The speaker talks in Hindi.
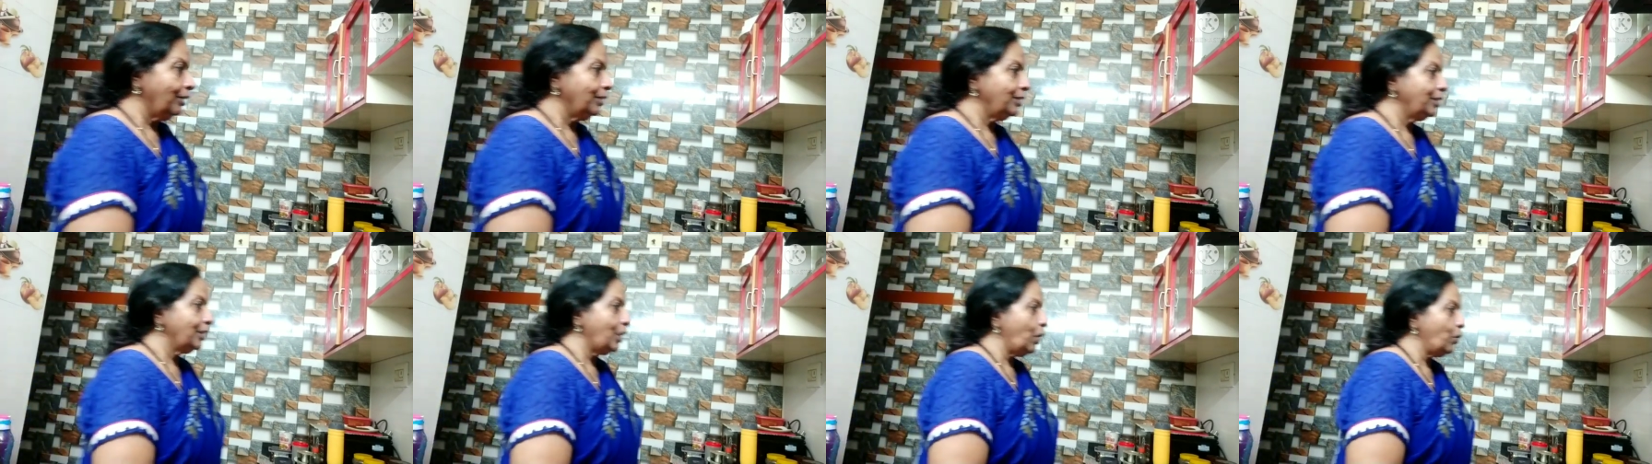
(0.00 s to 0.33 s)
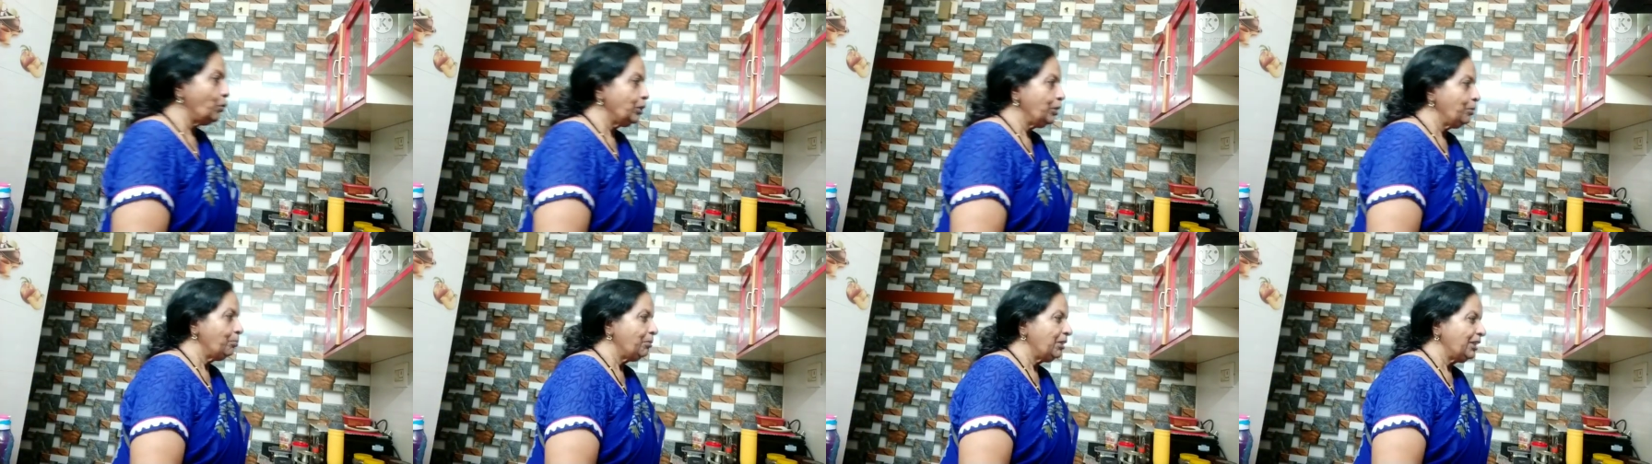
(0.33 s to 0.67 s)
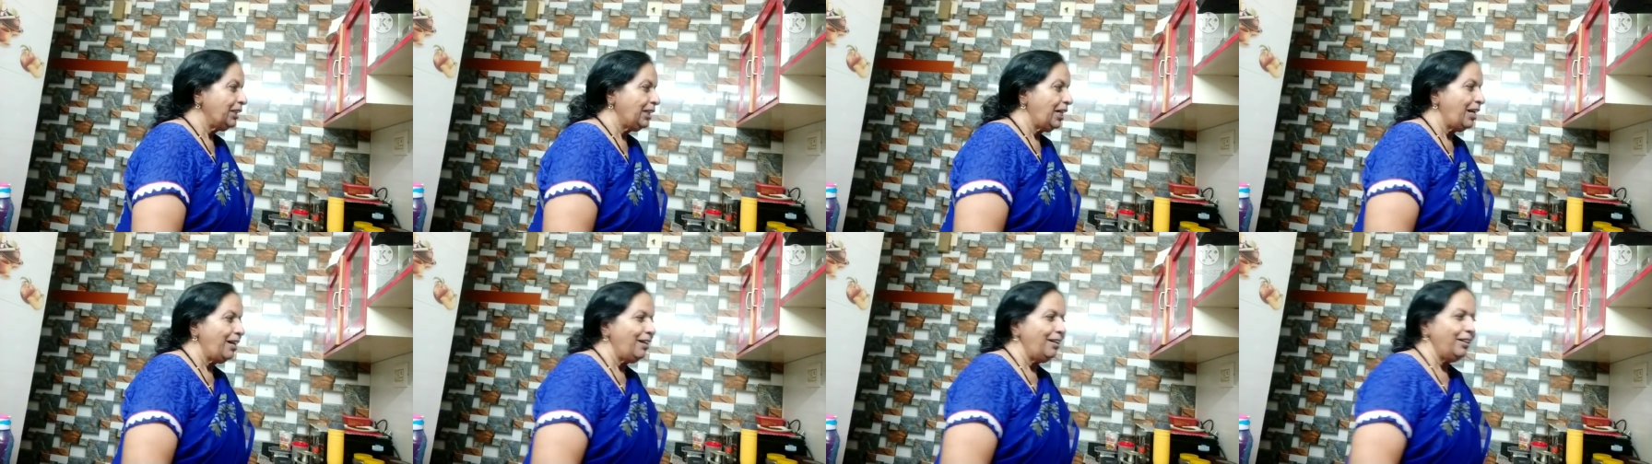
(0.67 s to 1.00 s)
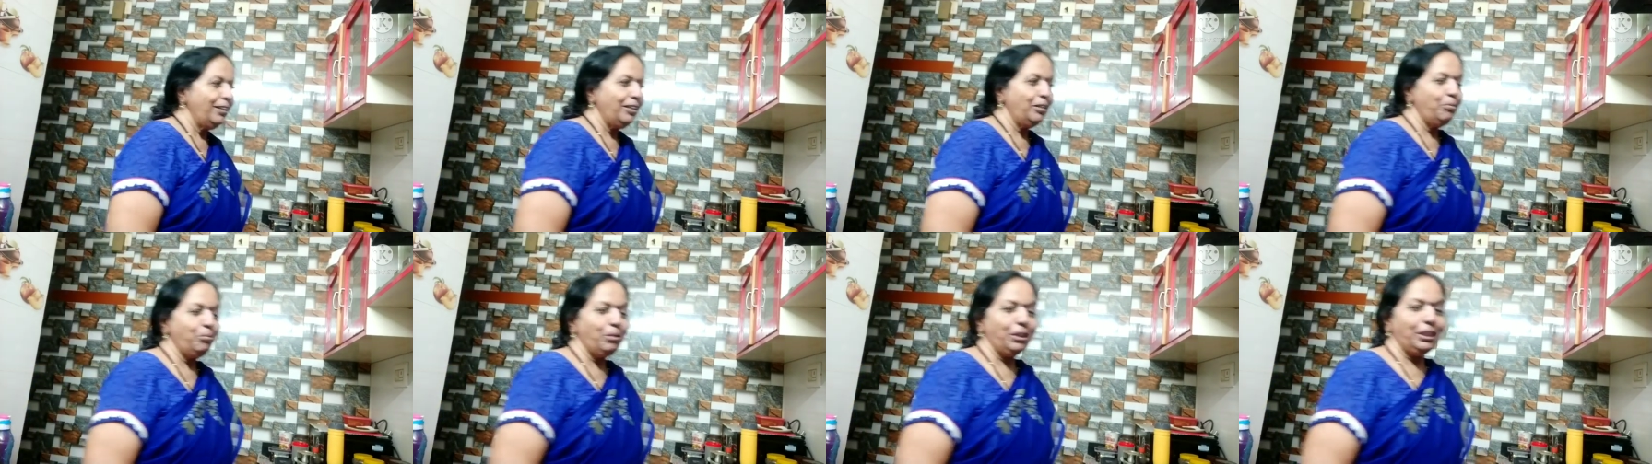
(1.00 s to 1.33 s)
जाऊंगी बाजार
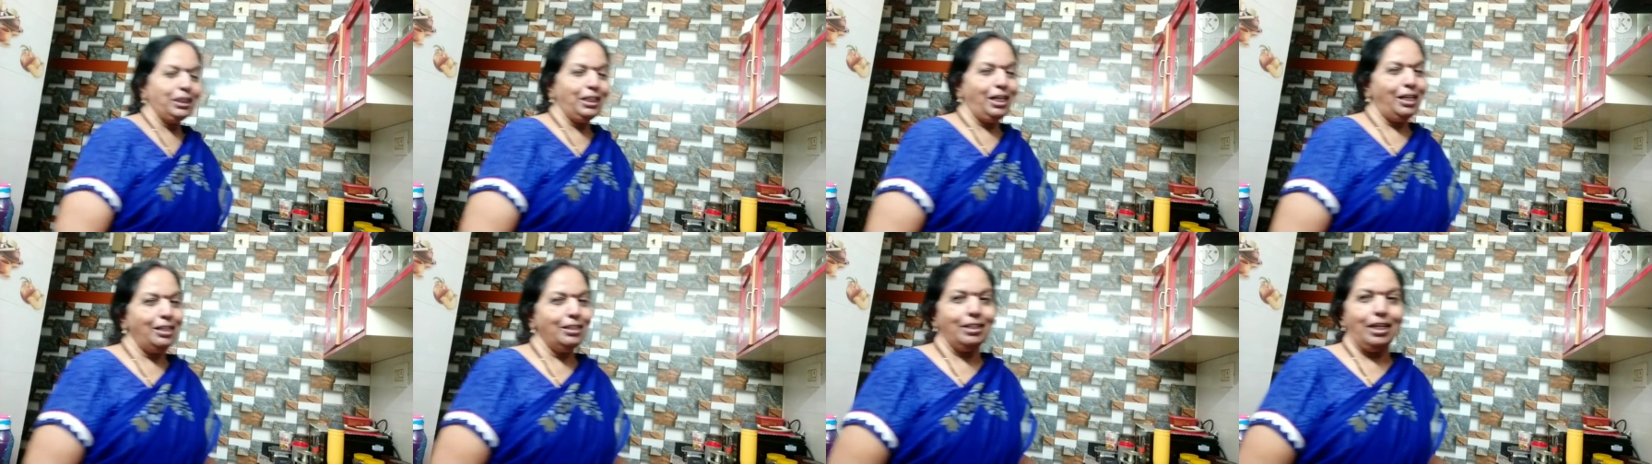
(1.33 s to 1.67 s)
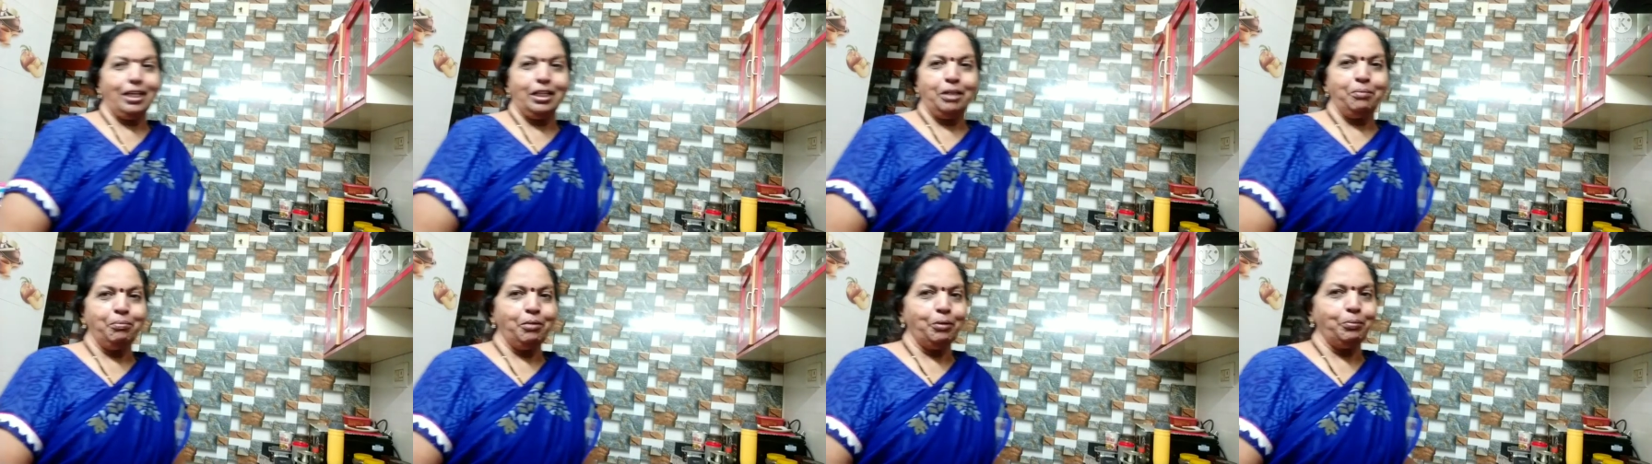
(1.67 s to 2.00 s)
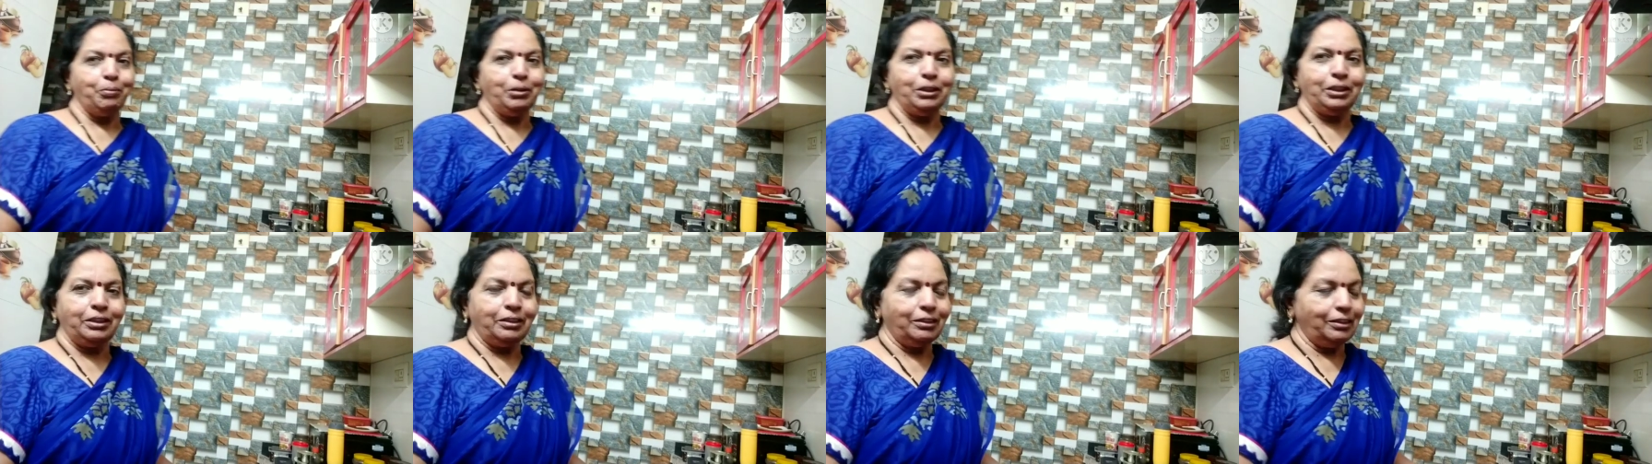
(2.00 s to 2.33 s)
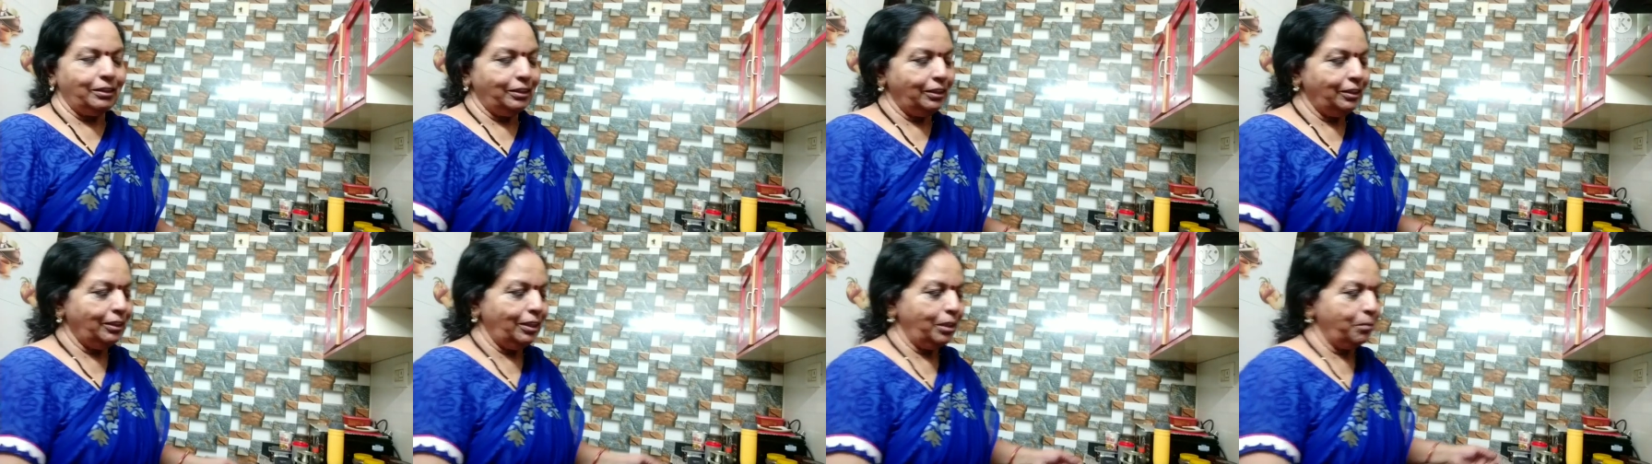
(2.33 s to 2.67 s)
लेकिन बाजार जाने में भी
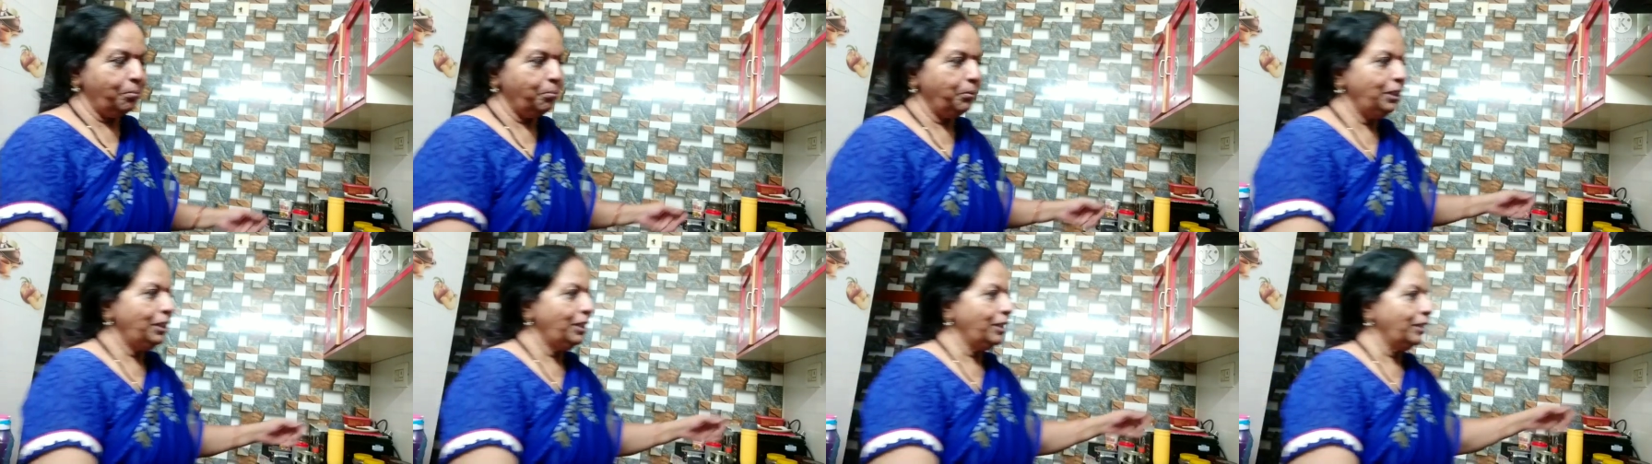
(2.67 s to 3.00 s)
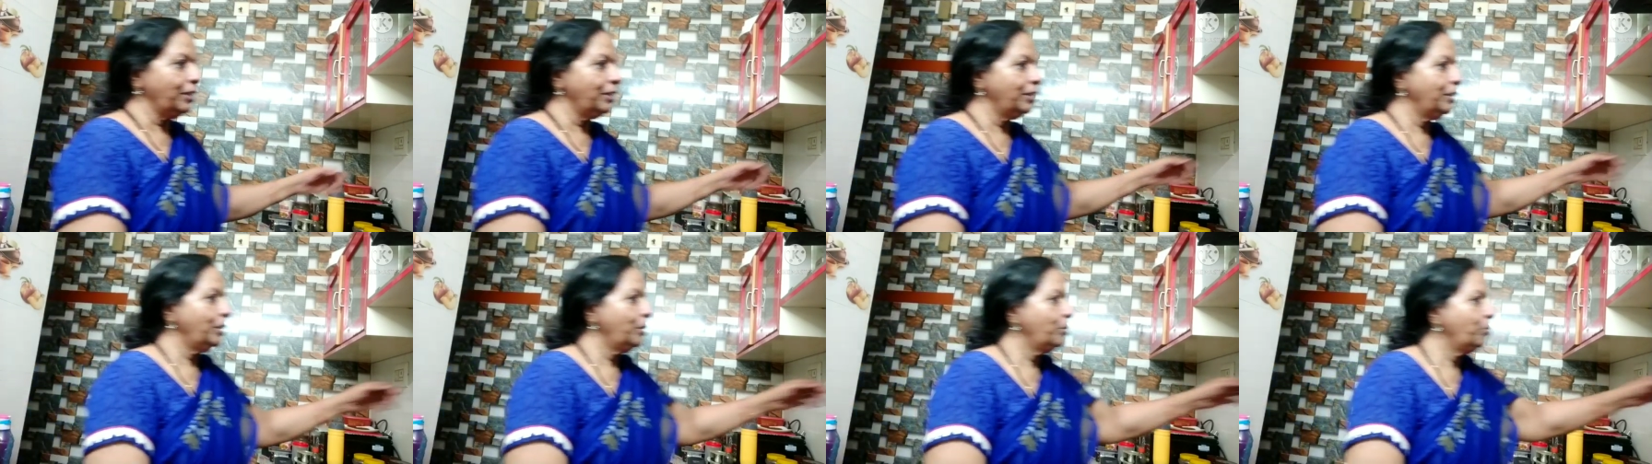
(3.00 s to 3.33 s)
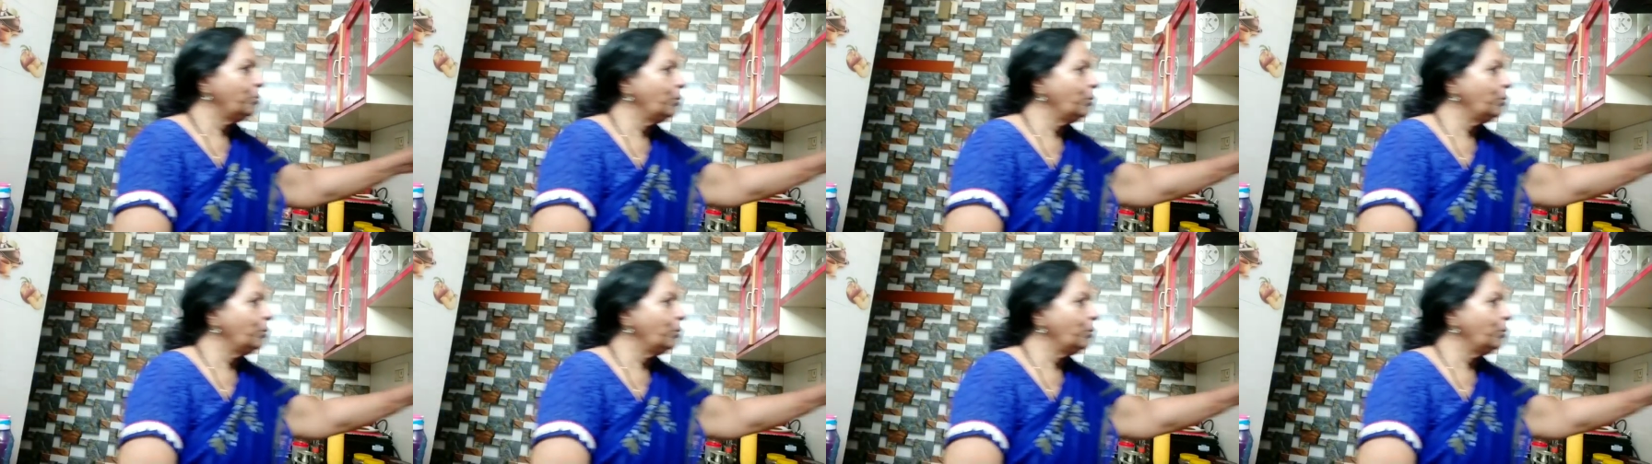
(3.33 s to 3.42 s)
इतनी गर्मी लगती है